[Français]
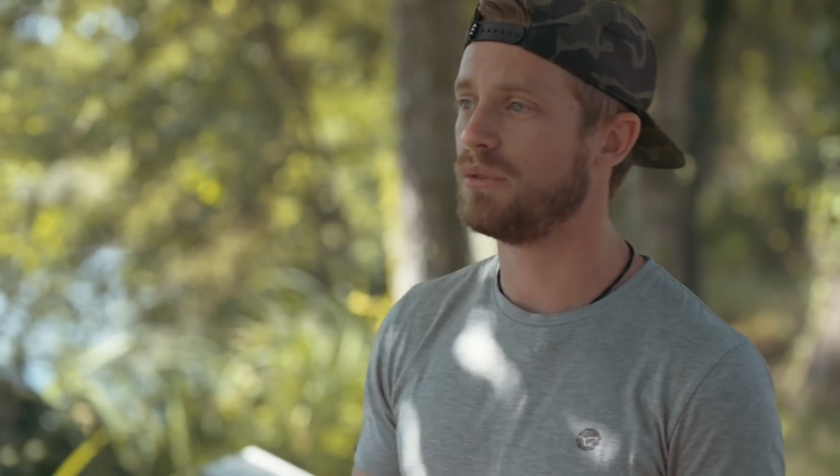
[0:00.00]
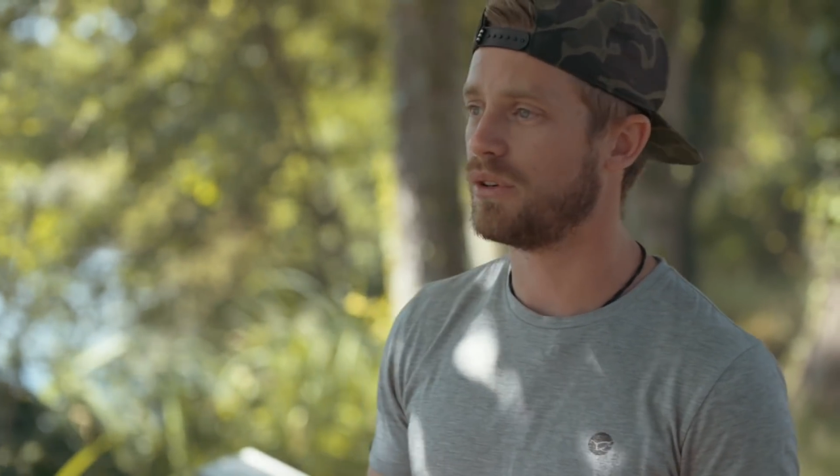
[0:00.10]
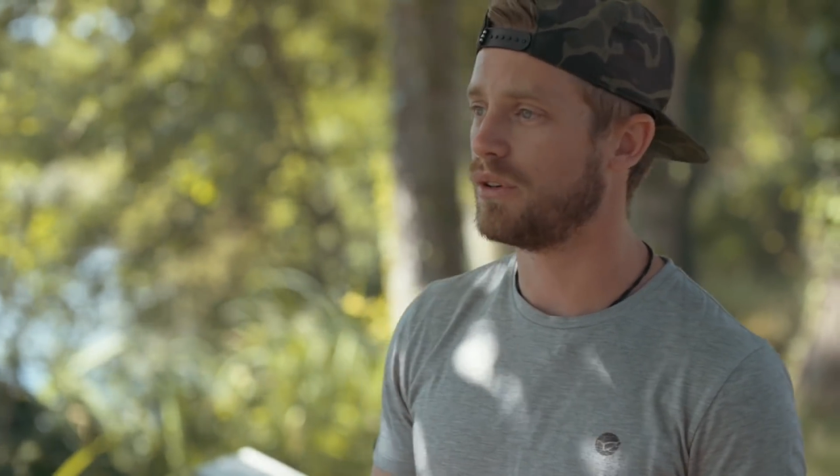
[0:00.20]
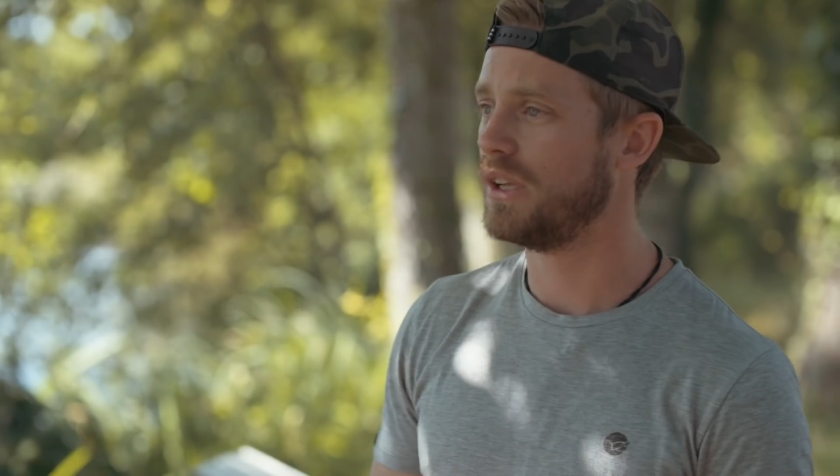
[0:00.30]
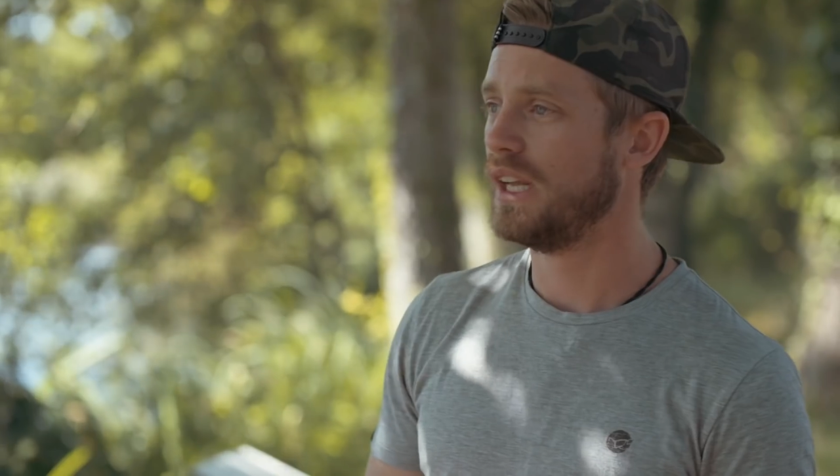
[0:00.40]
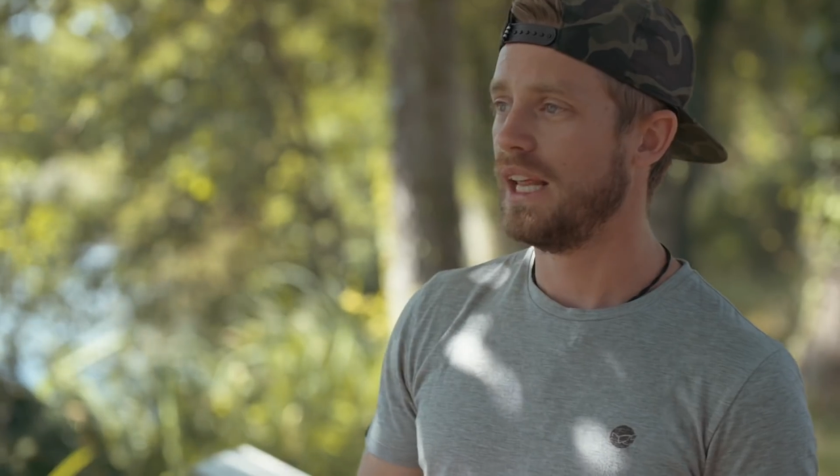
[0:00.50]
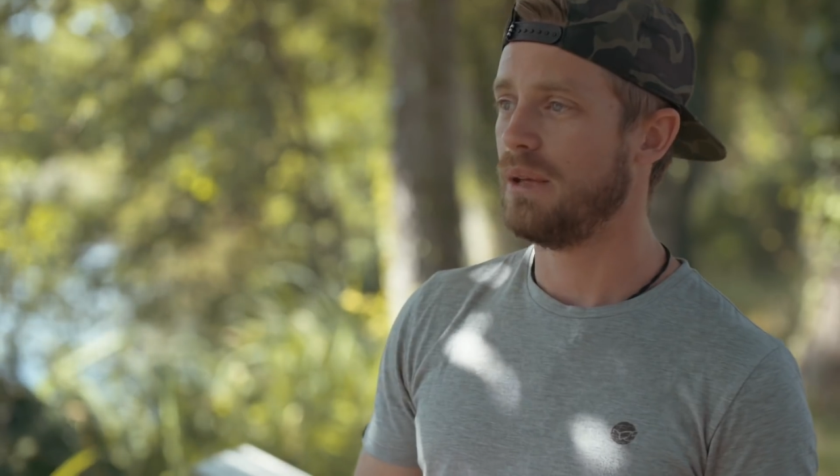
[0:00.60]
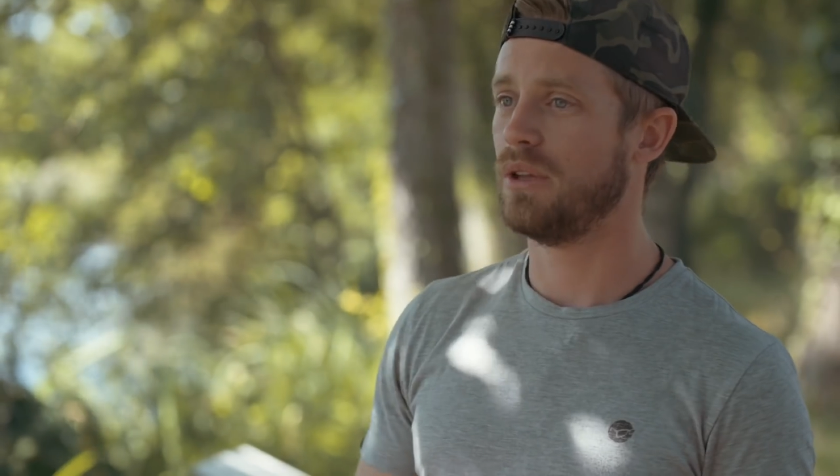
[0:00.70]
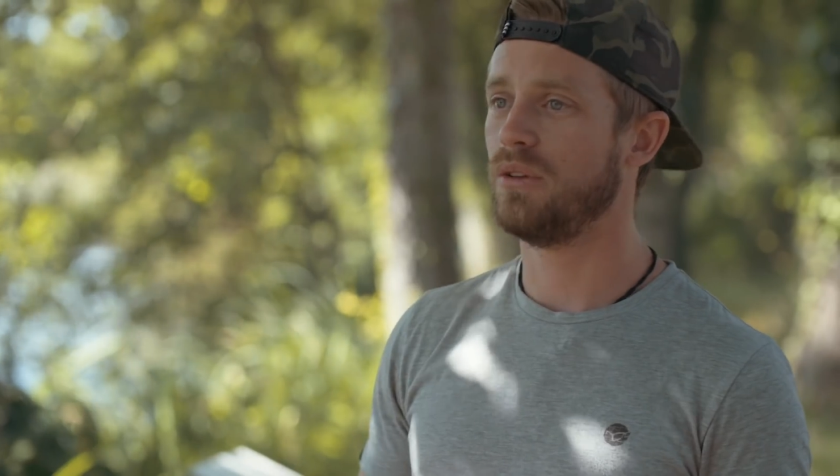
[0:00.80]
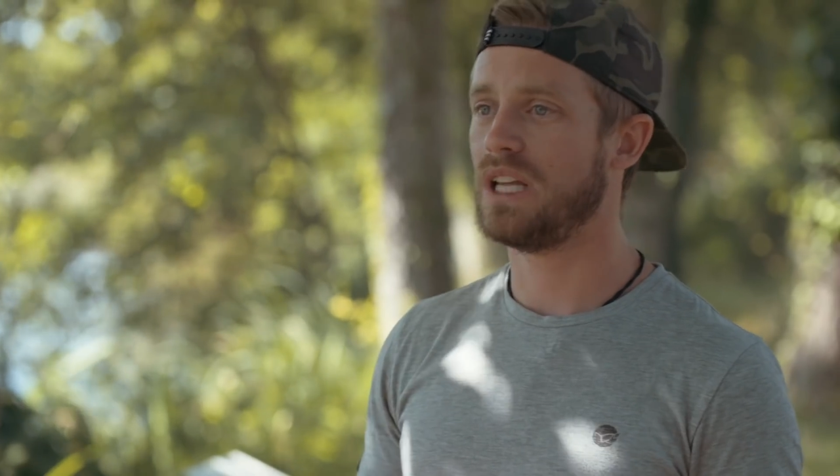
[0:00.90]
Donc
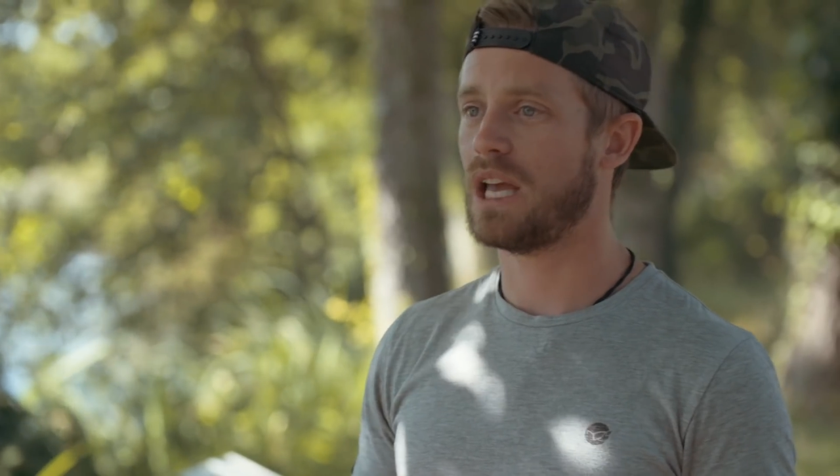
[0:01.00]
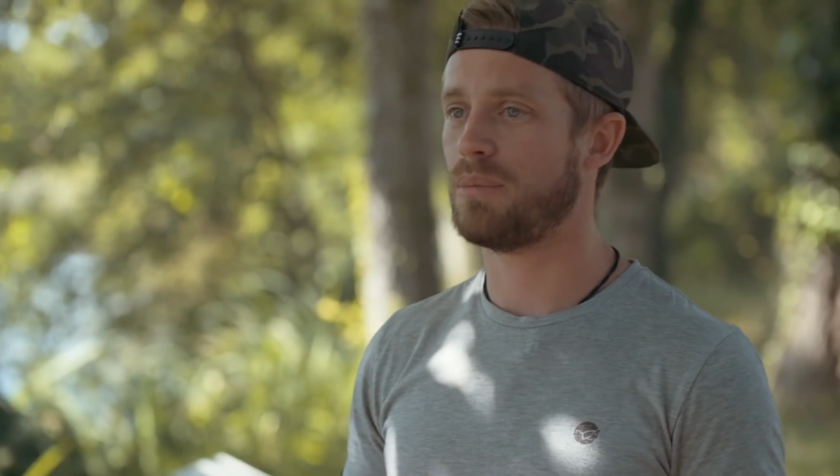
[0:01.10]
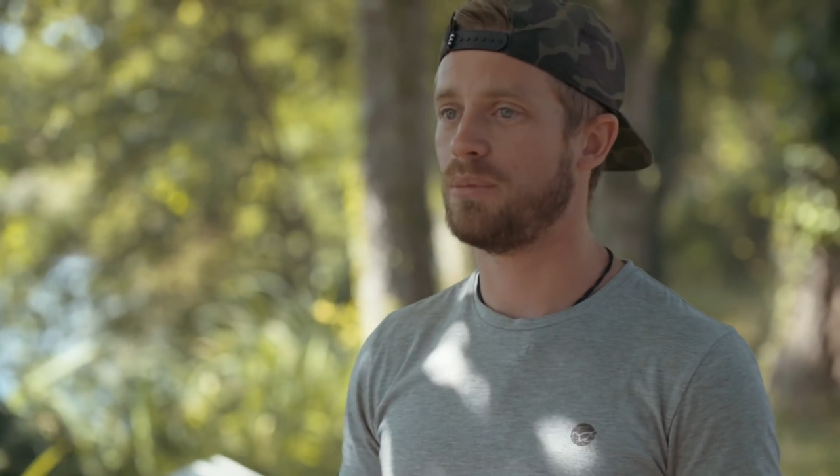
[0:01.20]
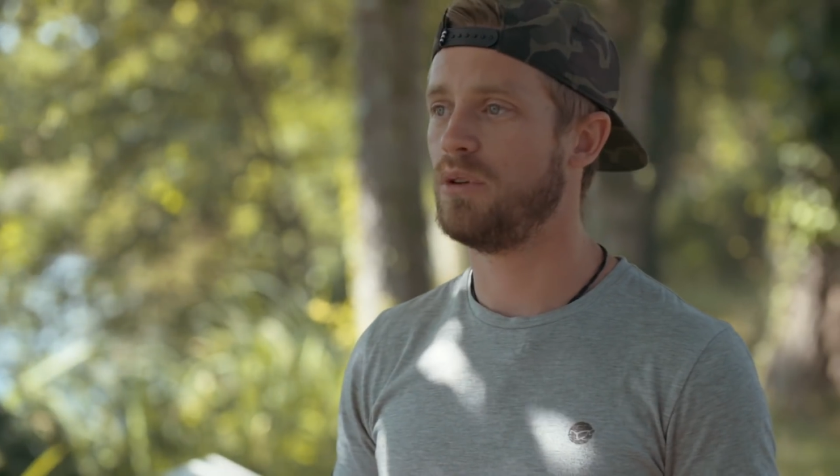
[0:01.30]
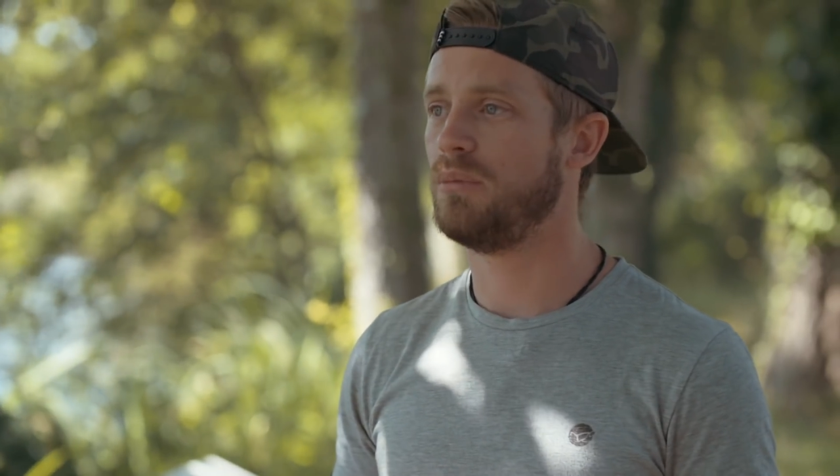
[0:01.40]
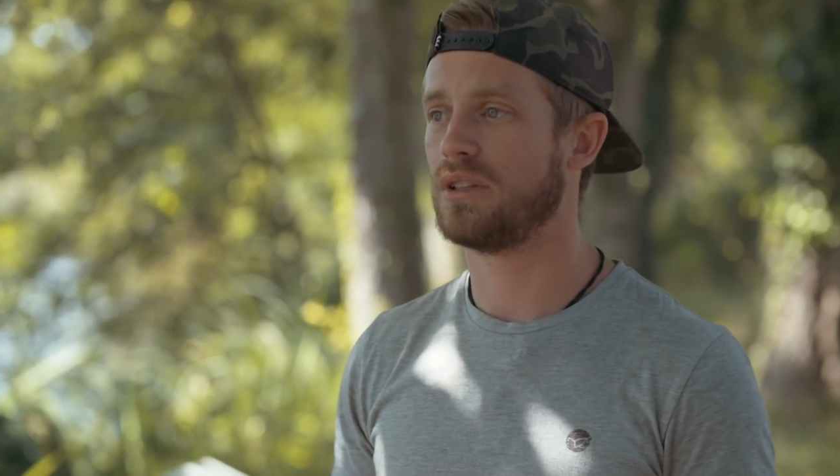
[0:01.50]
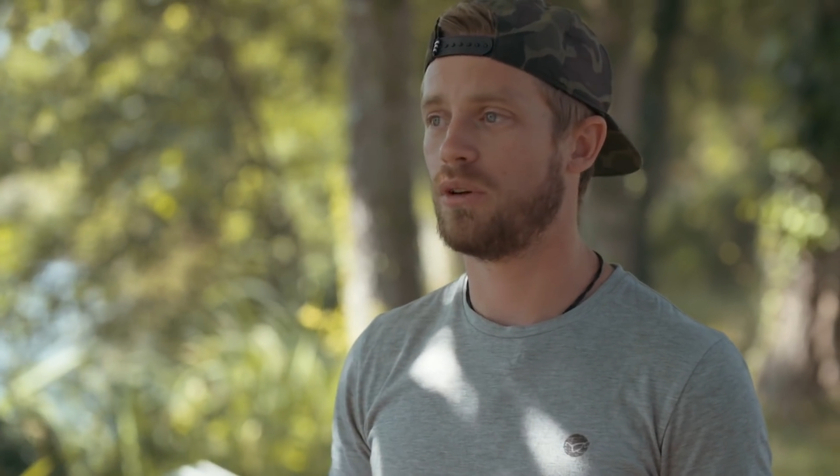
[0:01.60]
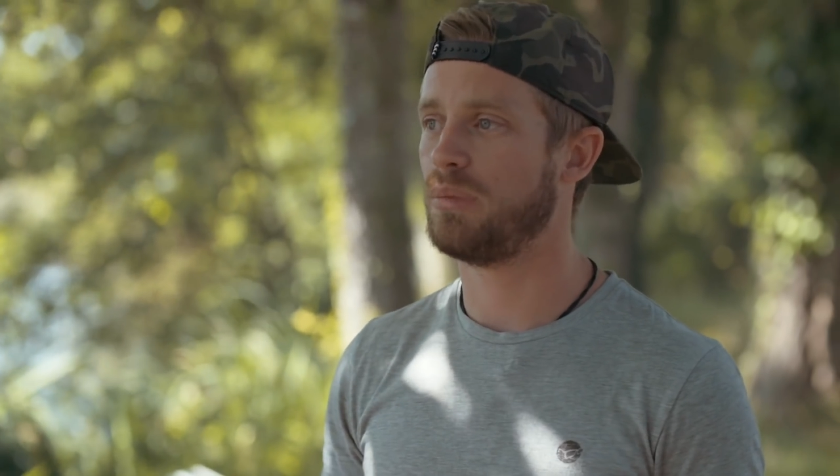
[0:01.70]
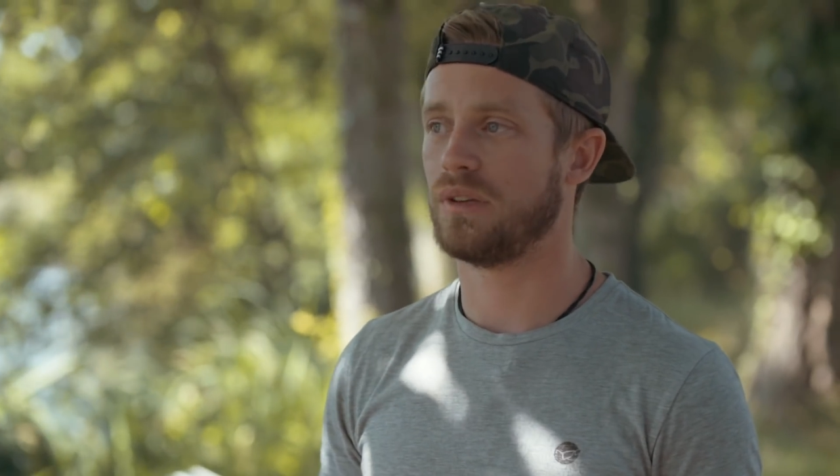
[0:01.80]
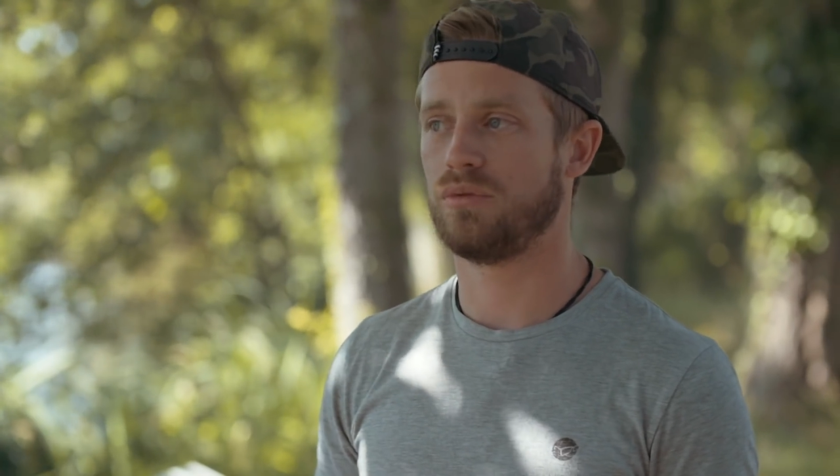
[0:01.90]
maintenant il est capable de le
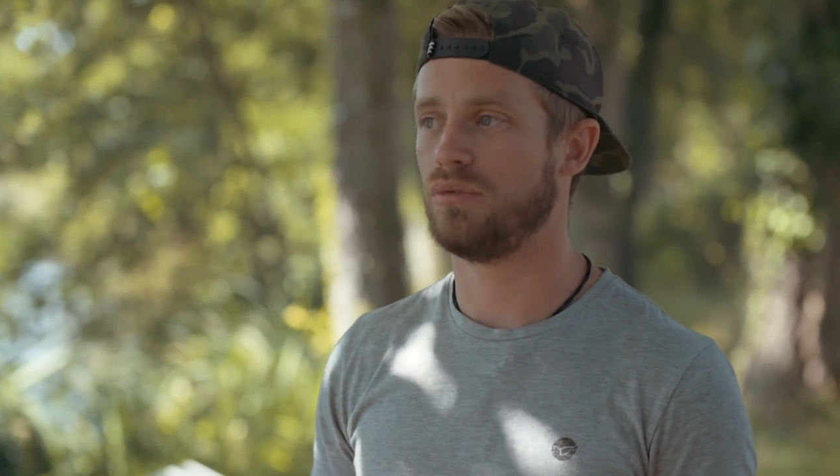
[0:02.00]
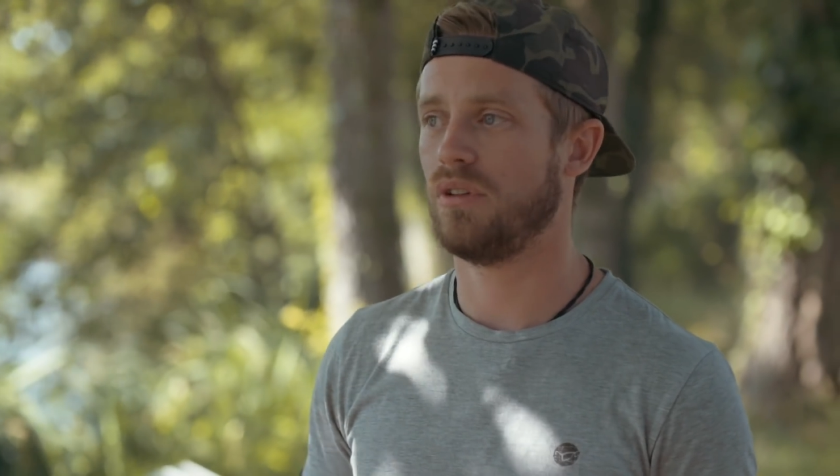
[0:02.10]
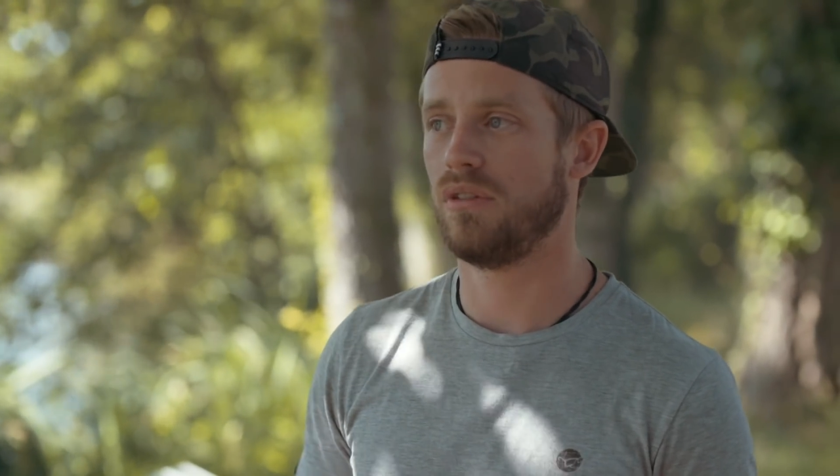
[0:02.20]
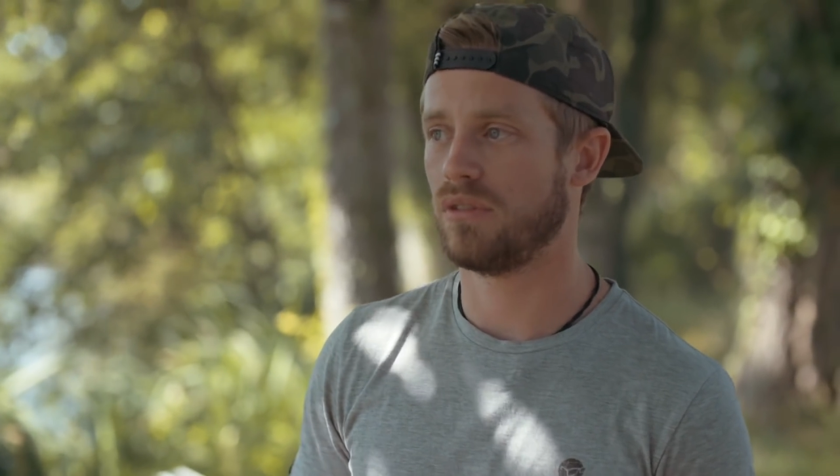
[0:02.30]
mettre en place tout seul.